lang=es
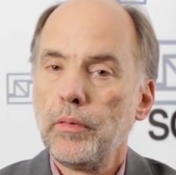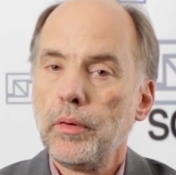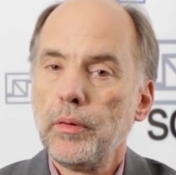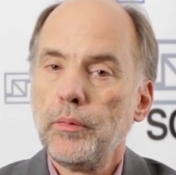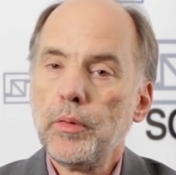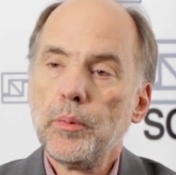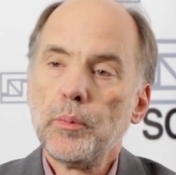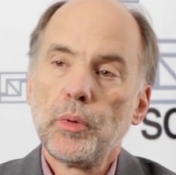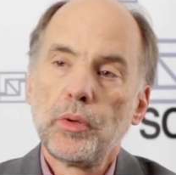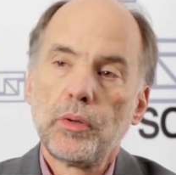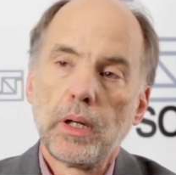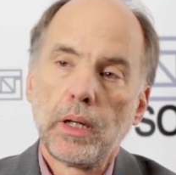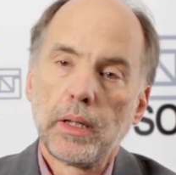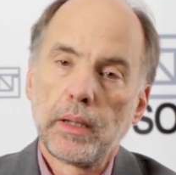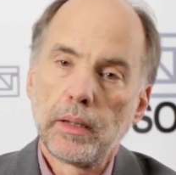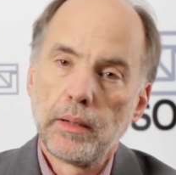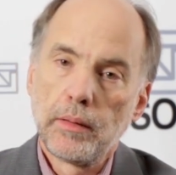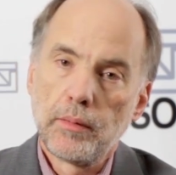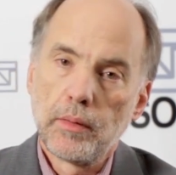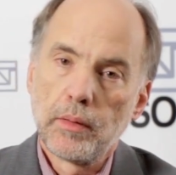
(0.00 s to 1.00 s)
Vivimos en
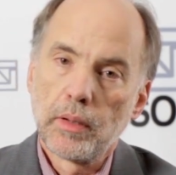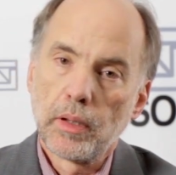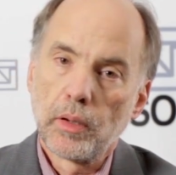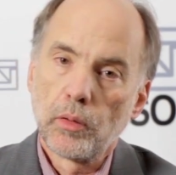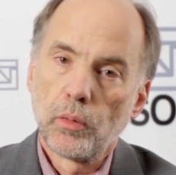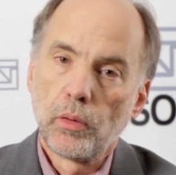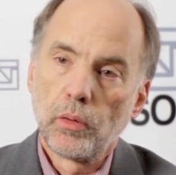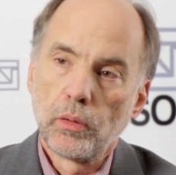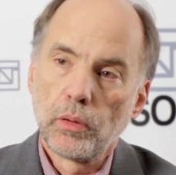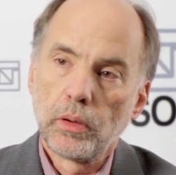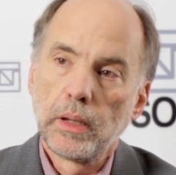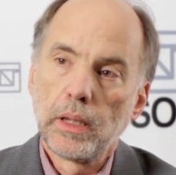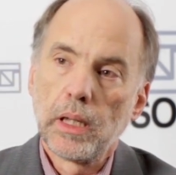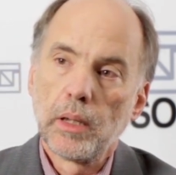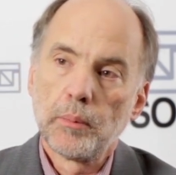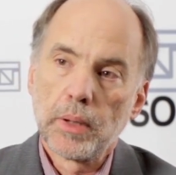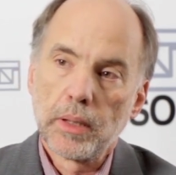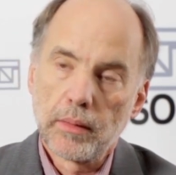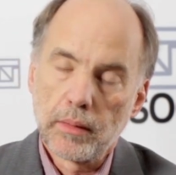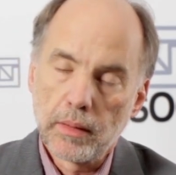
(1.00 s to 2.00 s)
una crisis
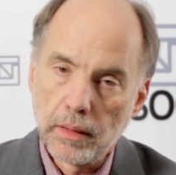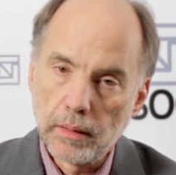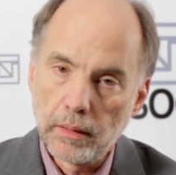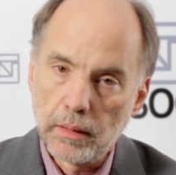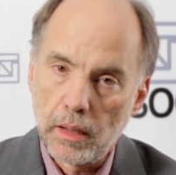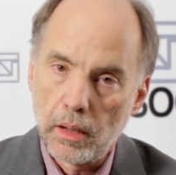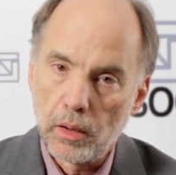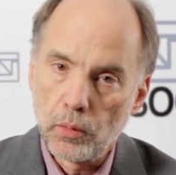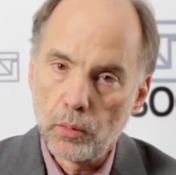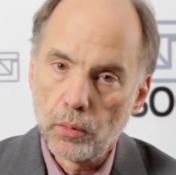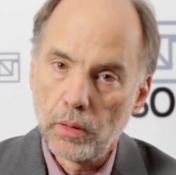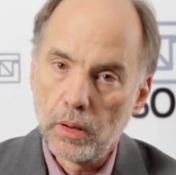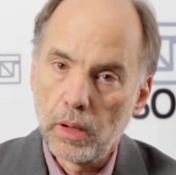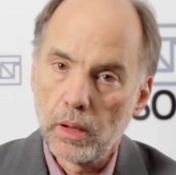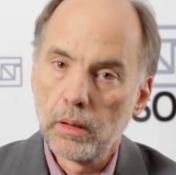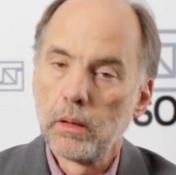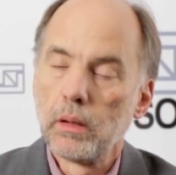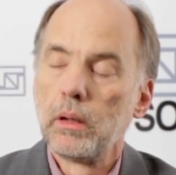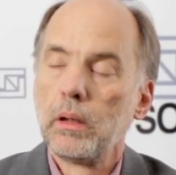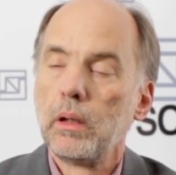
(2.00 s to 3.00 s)
ecológica bastante
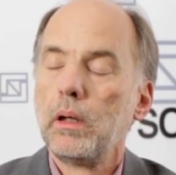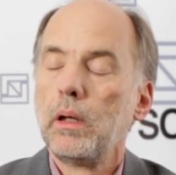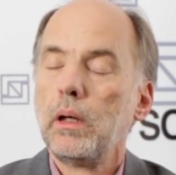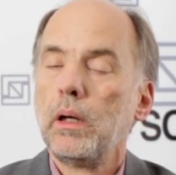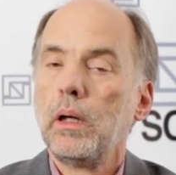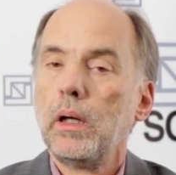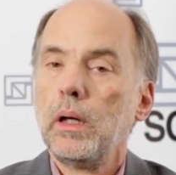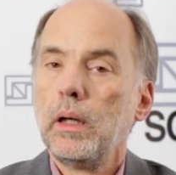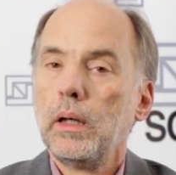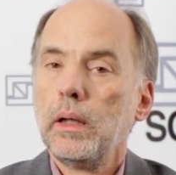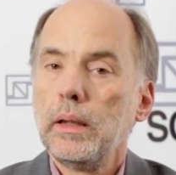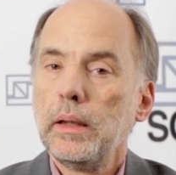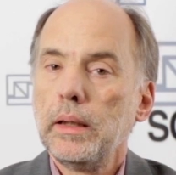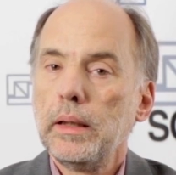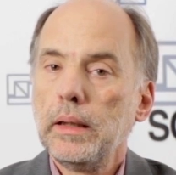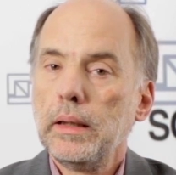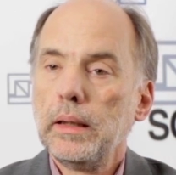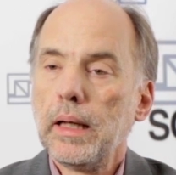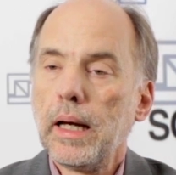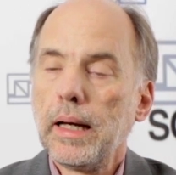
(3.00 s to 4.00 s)
aguda
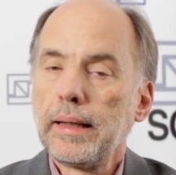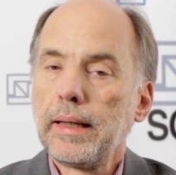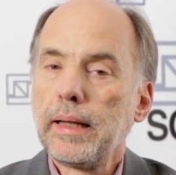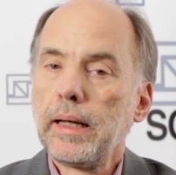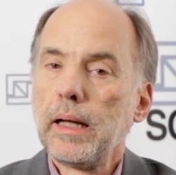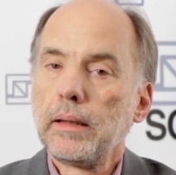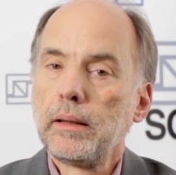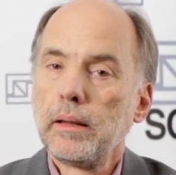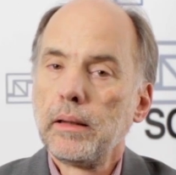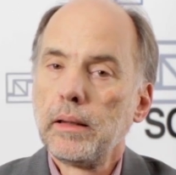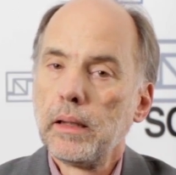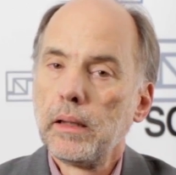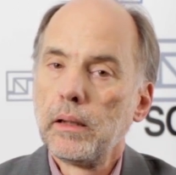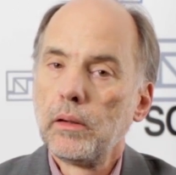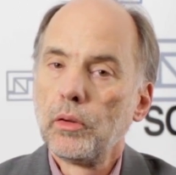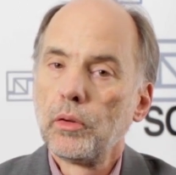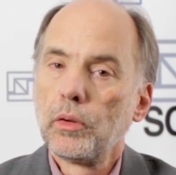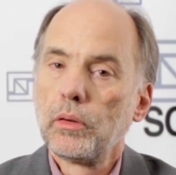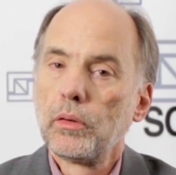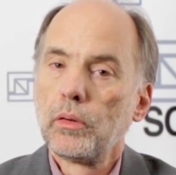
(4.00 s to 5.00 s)
y hay que
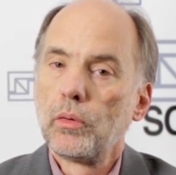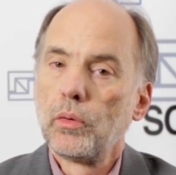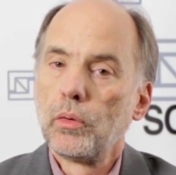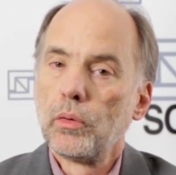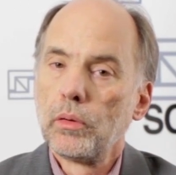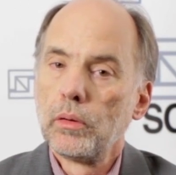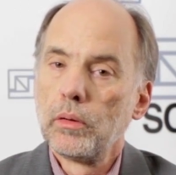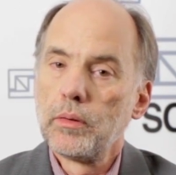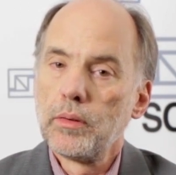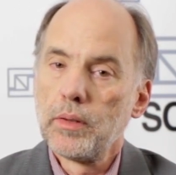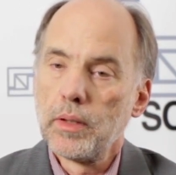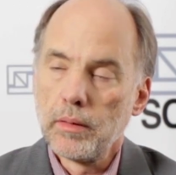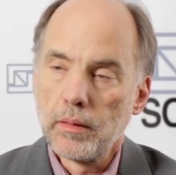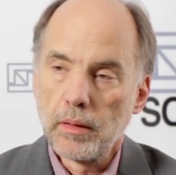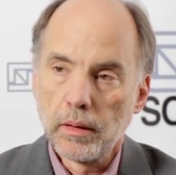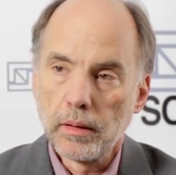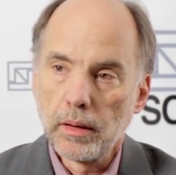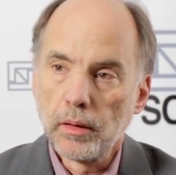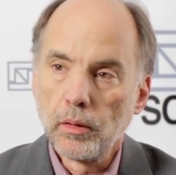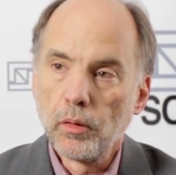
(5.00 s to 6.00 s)
atenderlo con
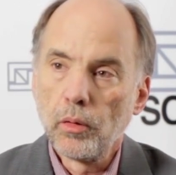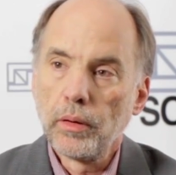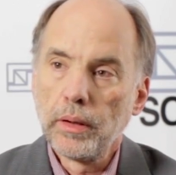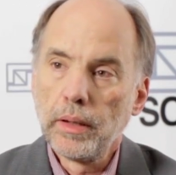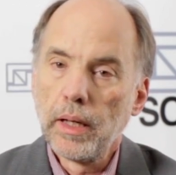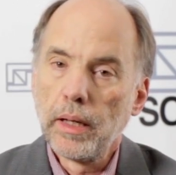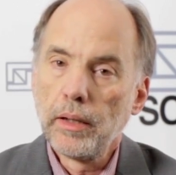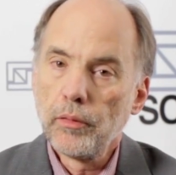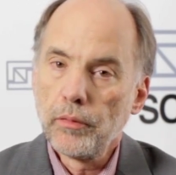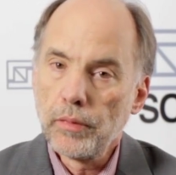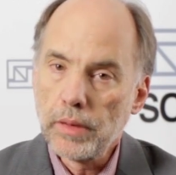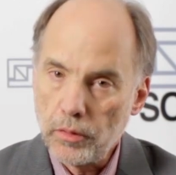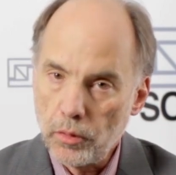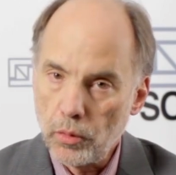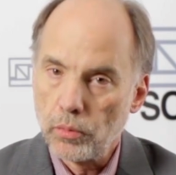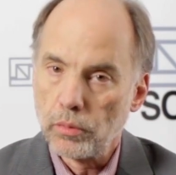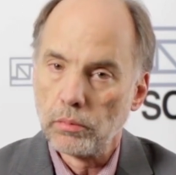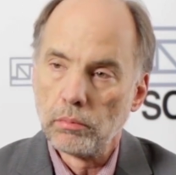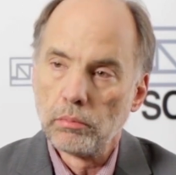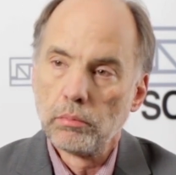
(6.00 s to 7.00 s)
ciencia, tecnología e
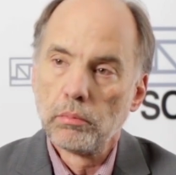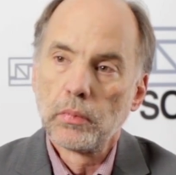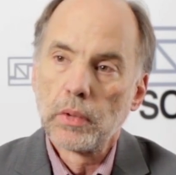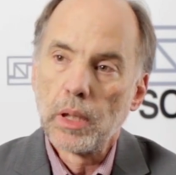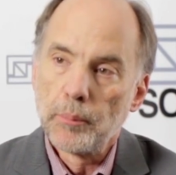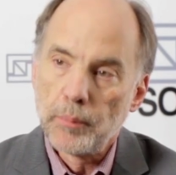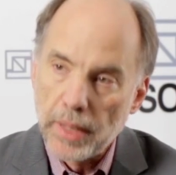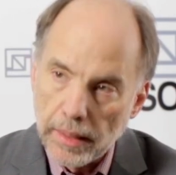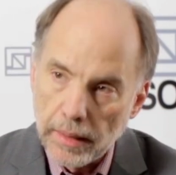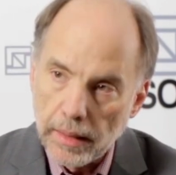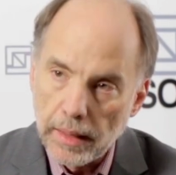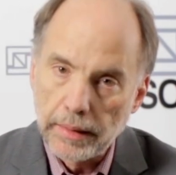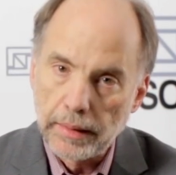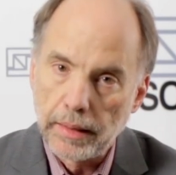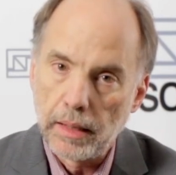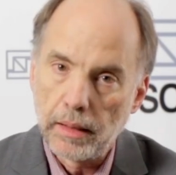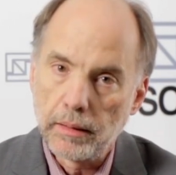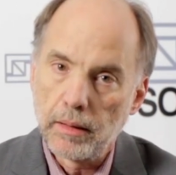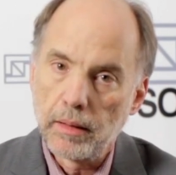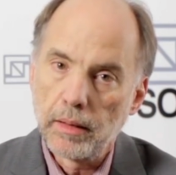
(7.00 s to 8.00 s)
innovación. También hay
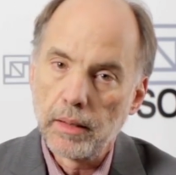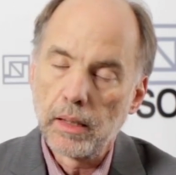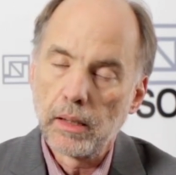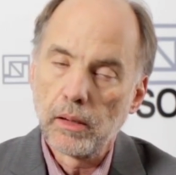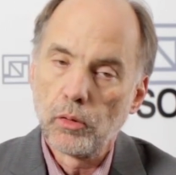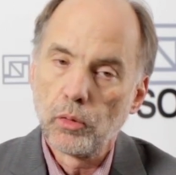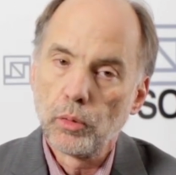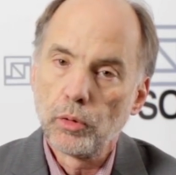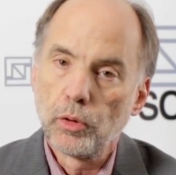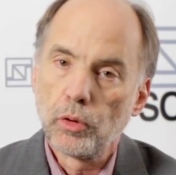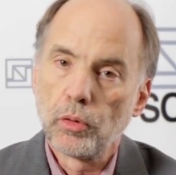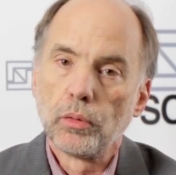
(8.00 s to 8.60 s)
que atenderlo